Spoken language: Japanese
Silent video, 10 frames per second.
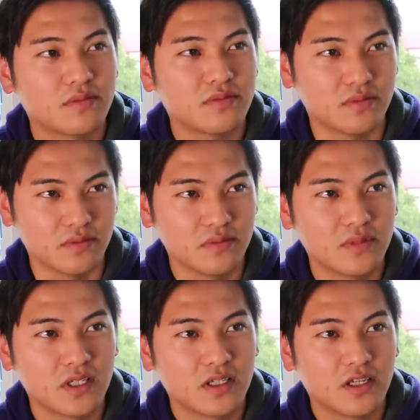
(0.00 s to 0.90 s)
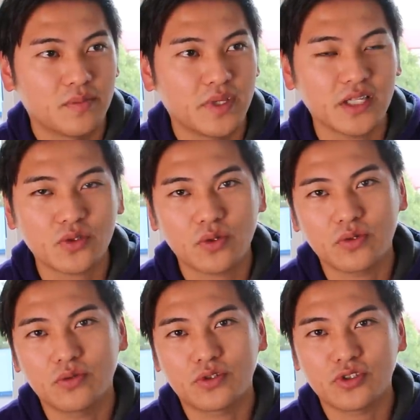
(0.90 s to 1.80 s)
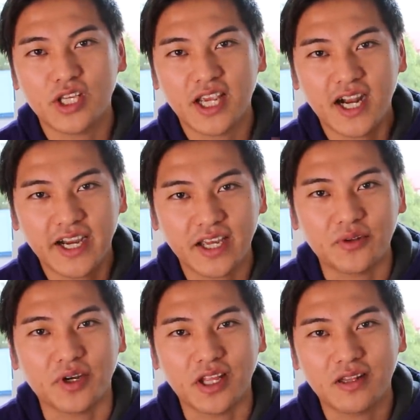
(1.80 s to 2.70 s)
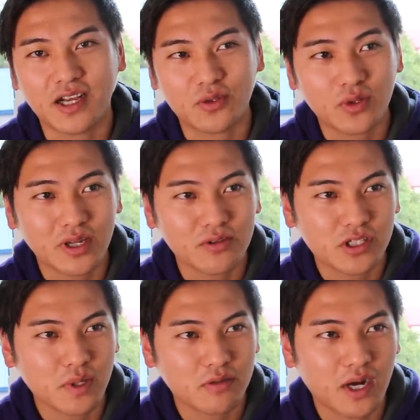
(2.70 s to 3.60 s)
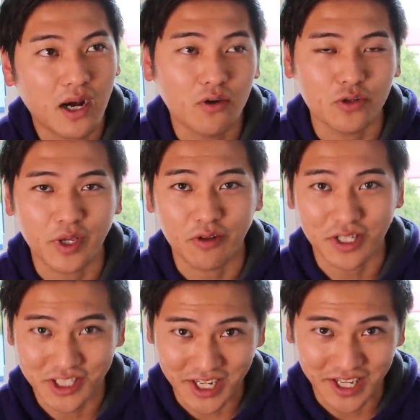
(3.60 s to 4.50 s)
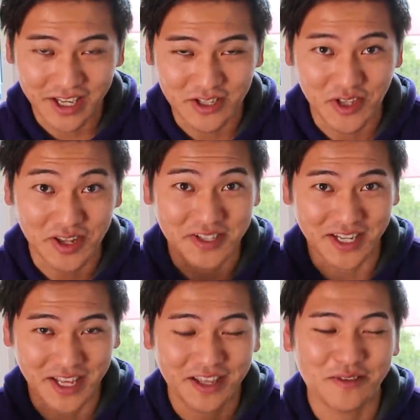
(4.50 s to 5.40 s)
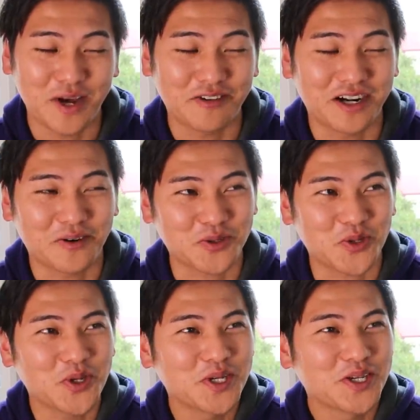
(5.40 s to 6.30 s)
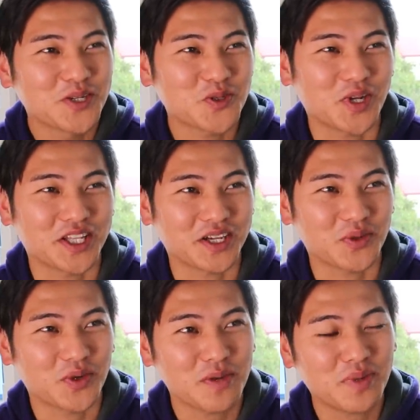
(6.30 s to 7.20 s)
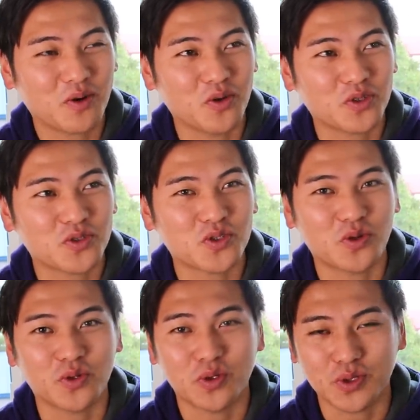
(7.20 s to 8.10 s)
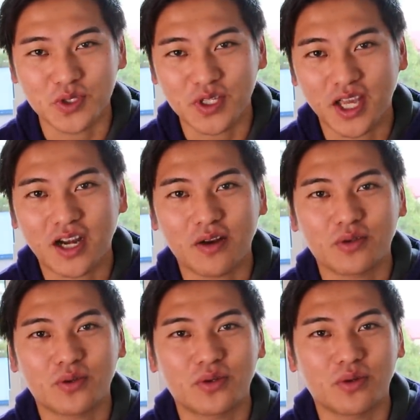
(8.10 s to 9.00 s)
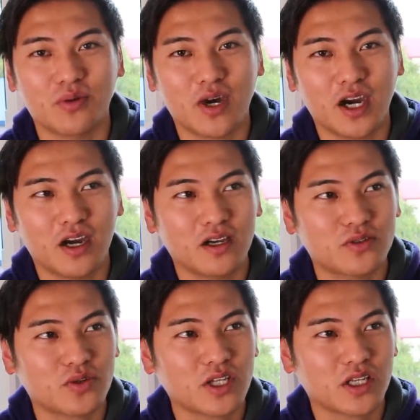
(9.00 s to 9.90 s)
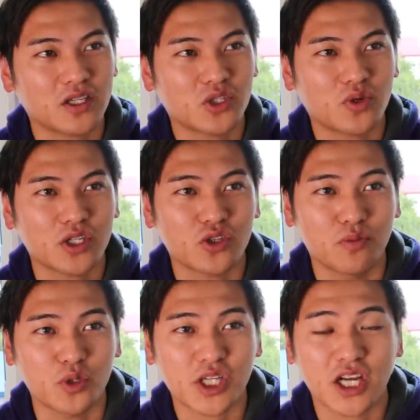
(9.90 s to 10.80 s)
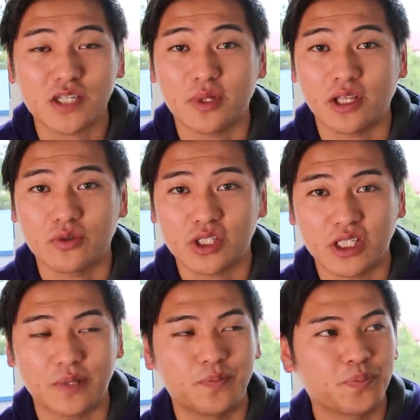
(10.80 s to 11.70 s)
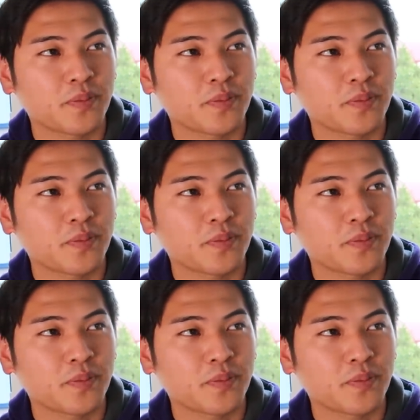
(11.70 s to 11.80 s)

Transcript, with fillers: うん。みんなその移り気が早いというかね、なんか隣の芝生は青く見えるような時代、SNS がね、あるからこそ、そうなんだけど、やっぱこう一つのことを続けられる人っていうのは、それだけで希少価値を持ち始めているし、